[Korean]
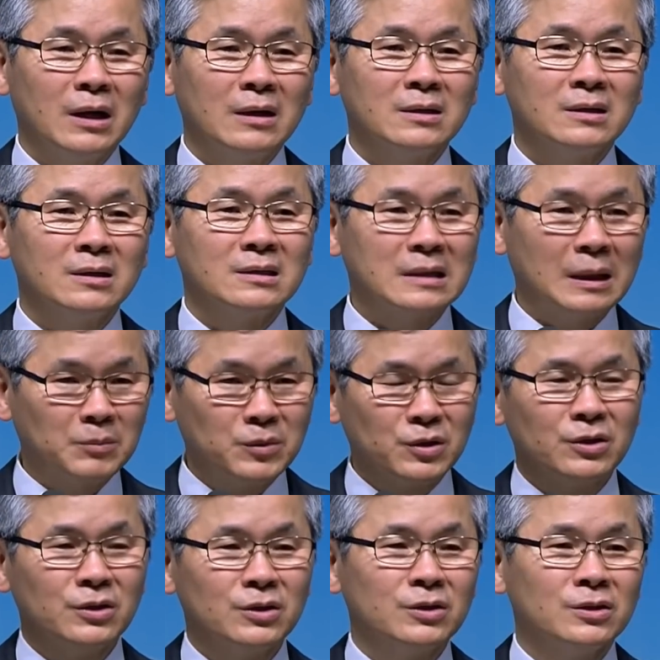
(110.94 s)
뭐한 2,
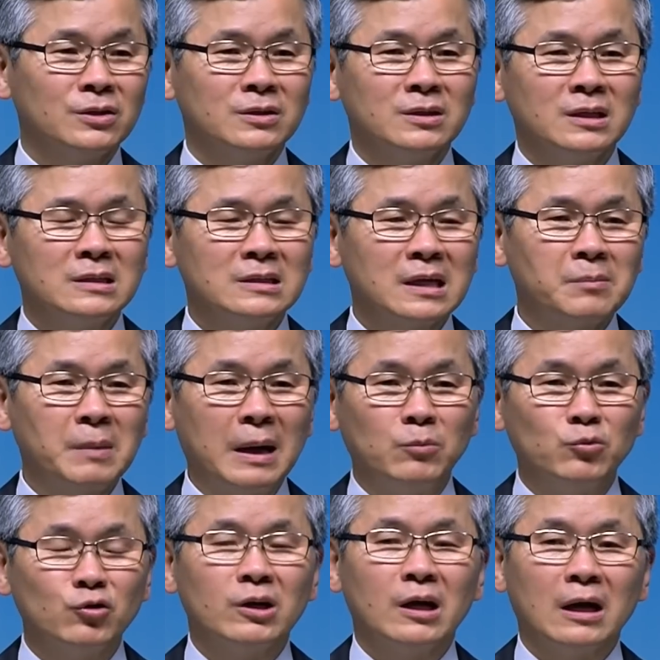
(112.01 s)
3년 인생
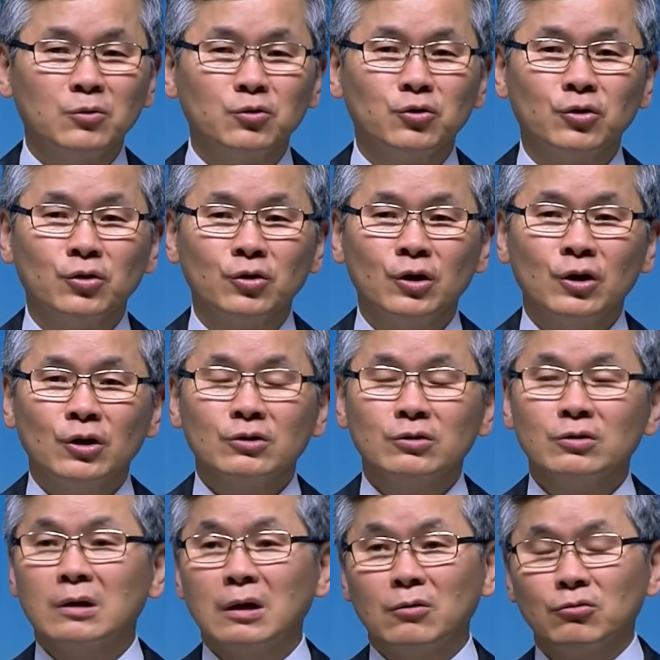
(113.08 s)
마무리하고
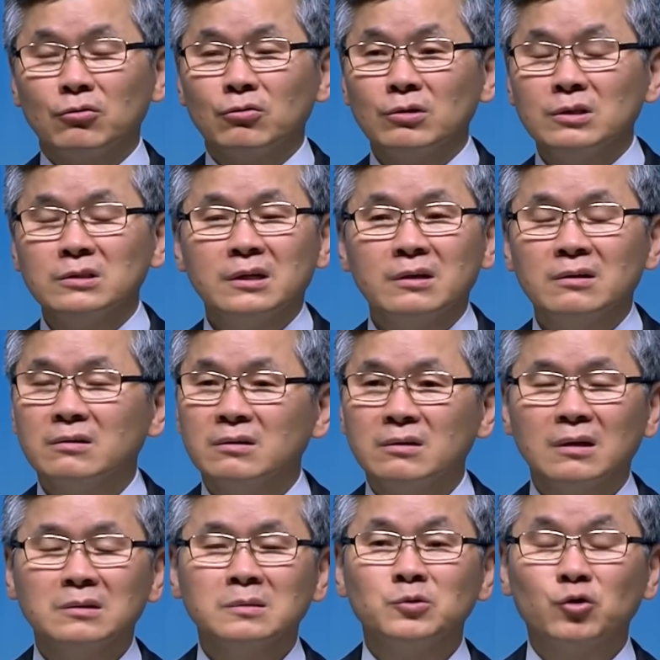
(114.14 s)
그렇게 하고 인생을
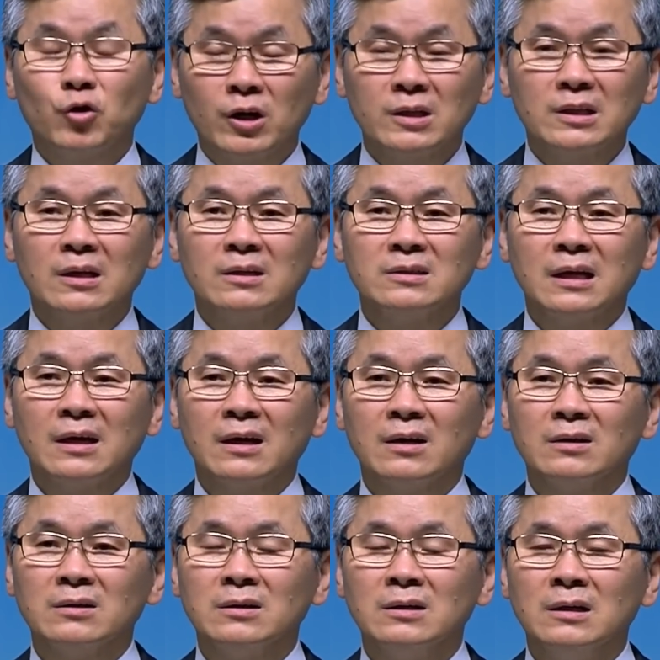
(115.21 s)
끝냈으면 좋겠다는
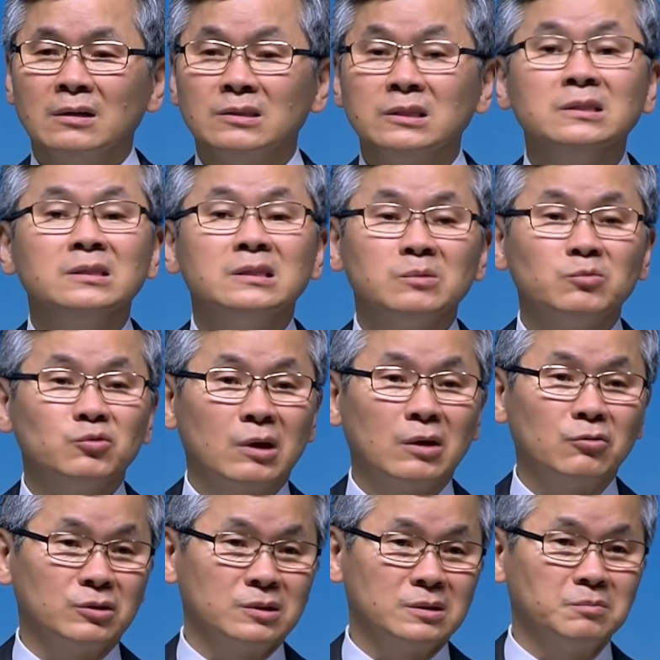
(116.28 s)
생각을
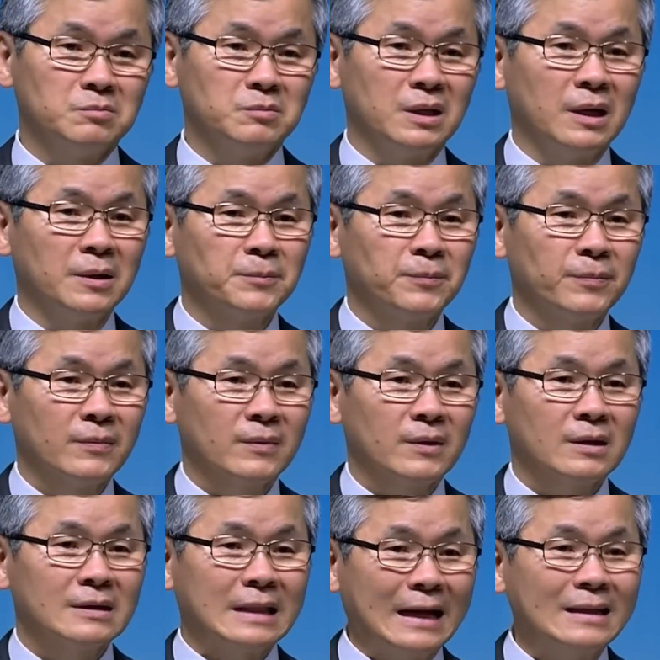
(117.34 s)
진심으로 하고 있습니다.
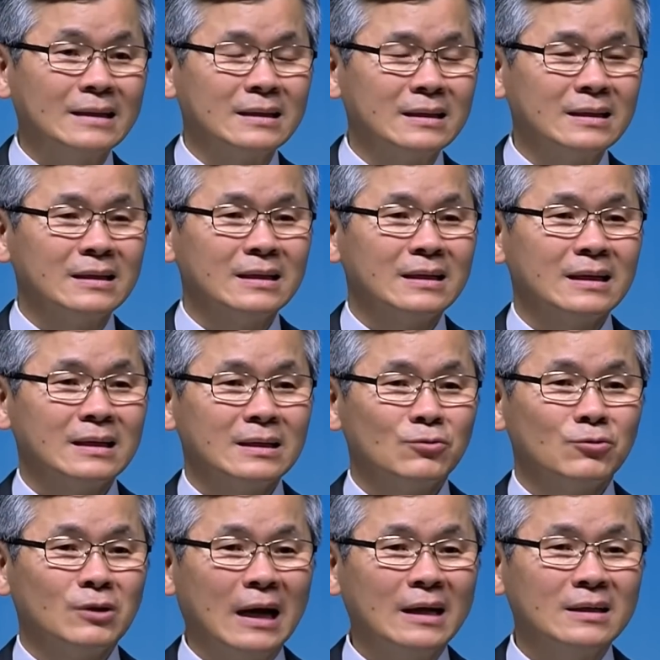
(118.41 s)
단
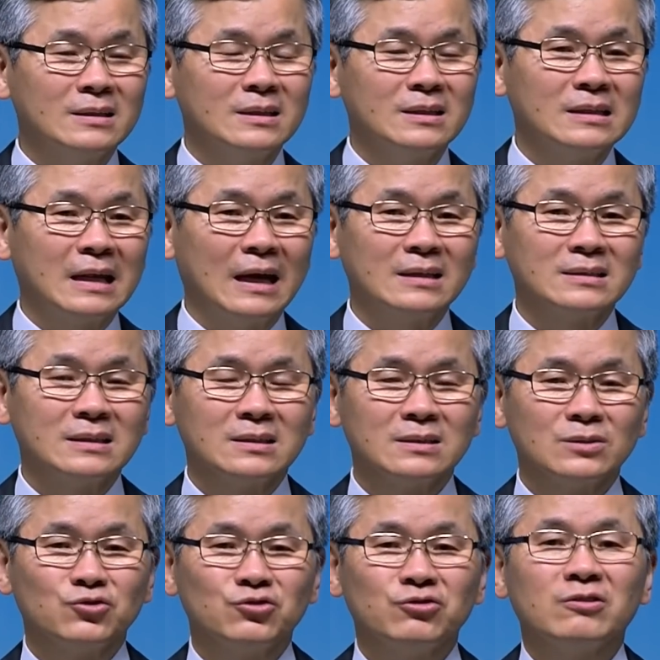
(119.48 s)
우리 아이들이 다 이제
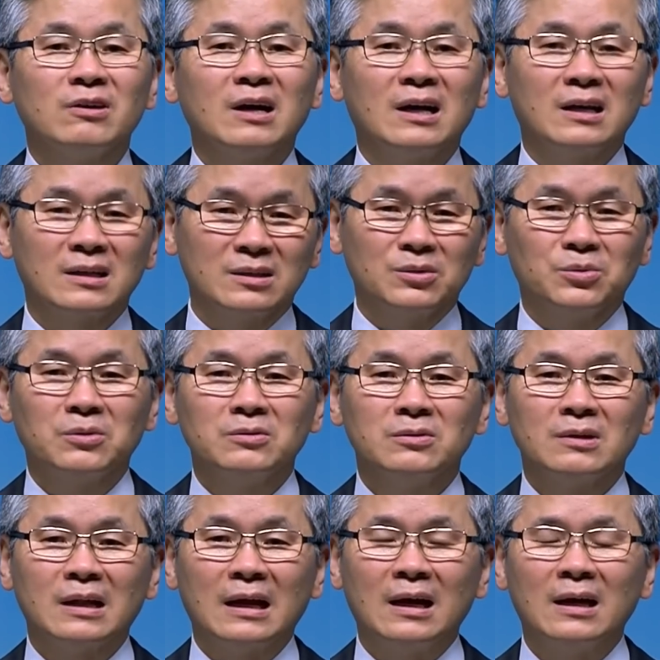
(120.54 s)
그 출가
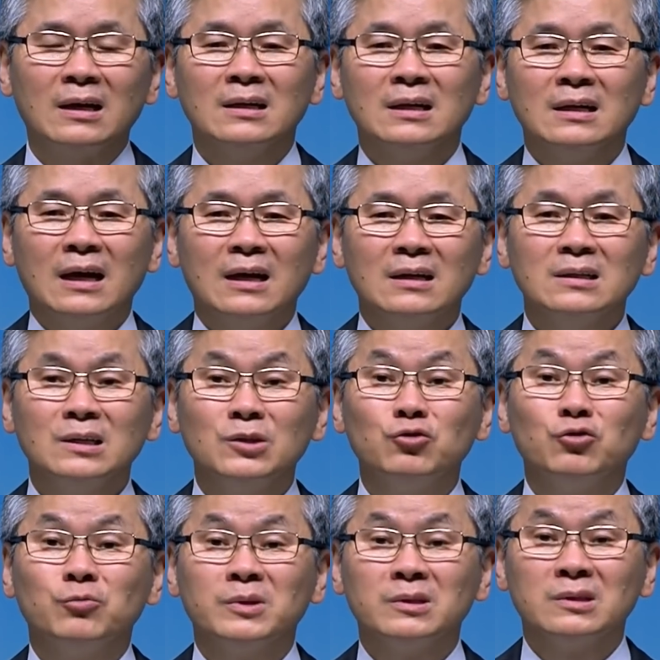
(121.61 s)
결혼을 다 한
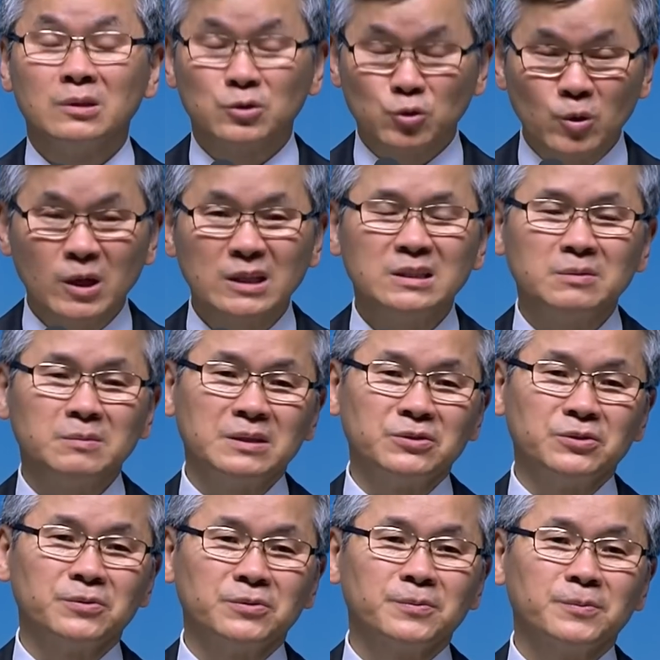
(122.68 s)
이후면 더
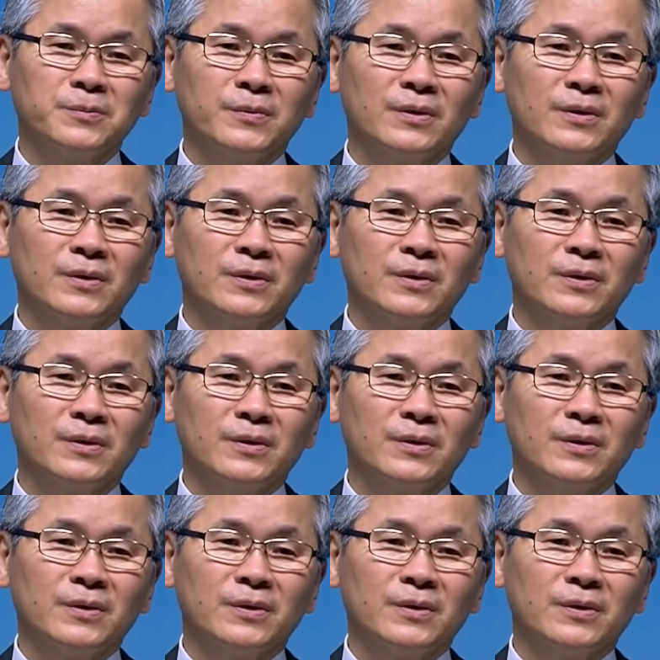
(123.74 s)
좋겠지만요.